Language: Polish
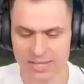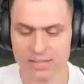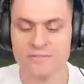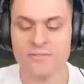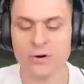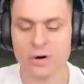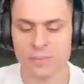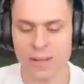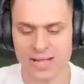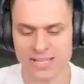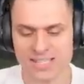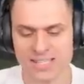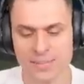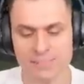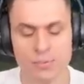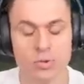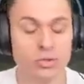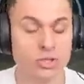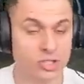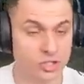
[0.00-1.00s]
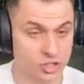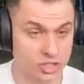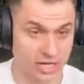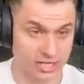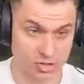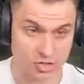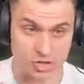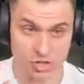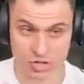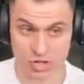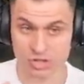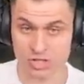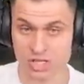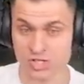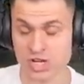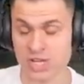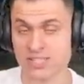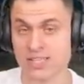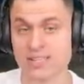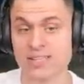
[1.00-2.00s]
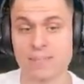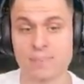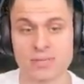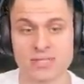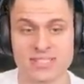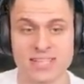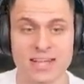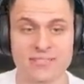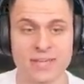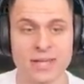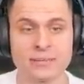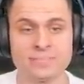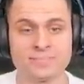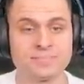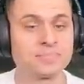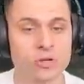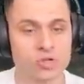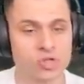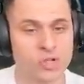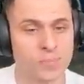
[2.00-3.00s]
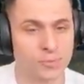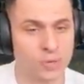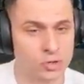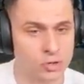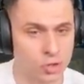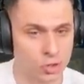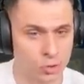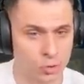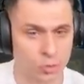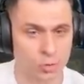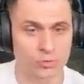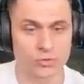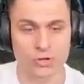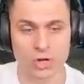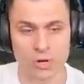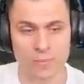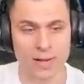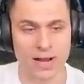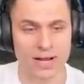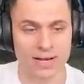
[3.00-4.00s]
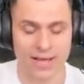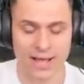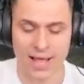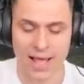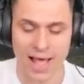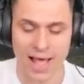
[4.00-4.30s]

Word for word: Informacje, punkty życia 3600 na podstawie, szybkość ruchu normalna,